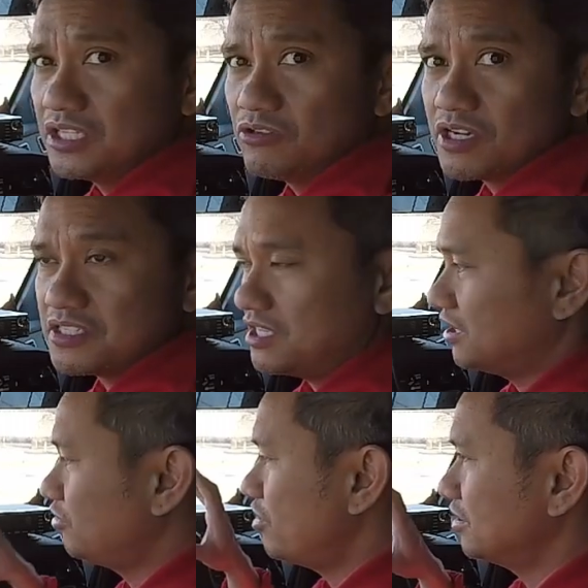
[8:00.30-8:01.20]
dito kasi
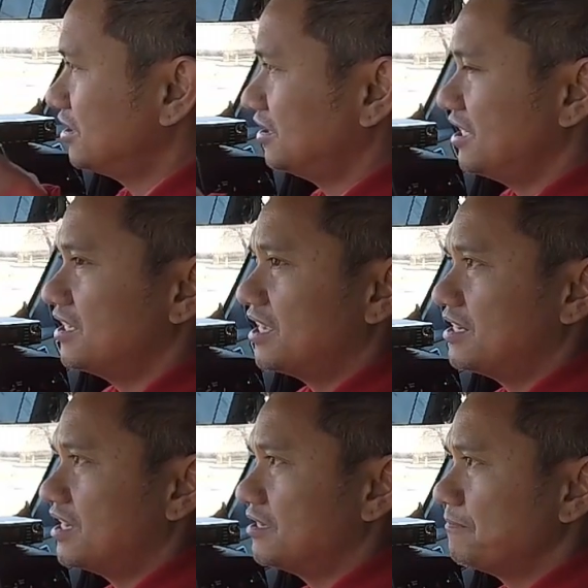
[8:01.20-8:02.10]
ito ang
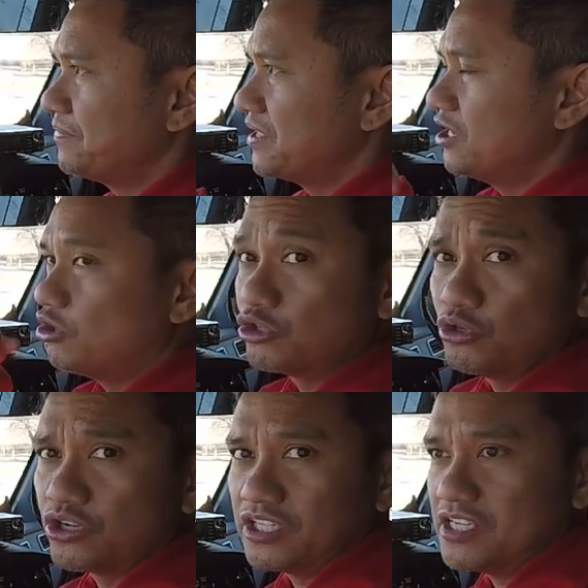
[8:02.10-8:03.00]
titingnan ng
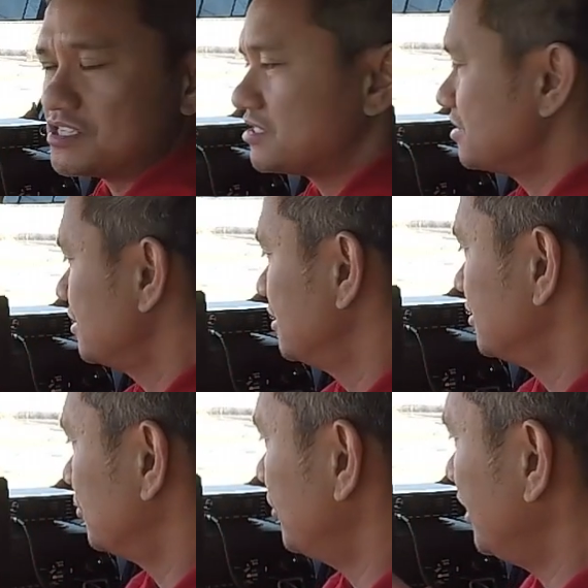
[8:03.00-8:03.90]
authorities
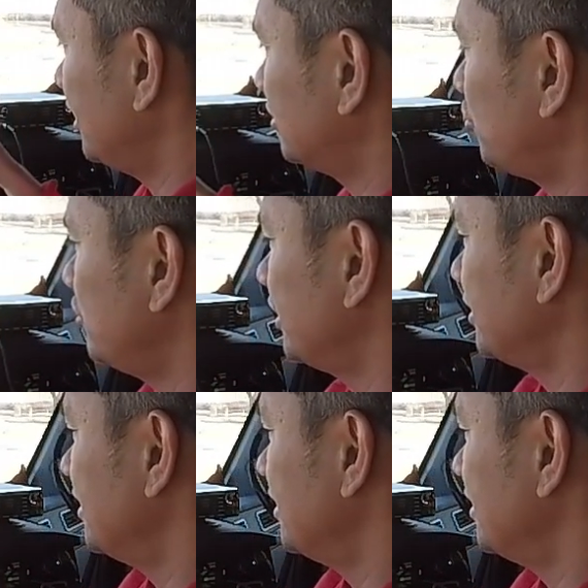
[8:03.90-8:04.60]
electronic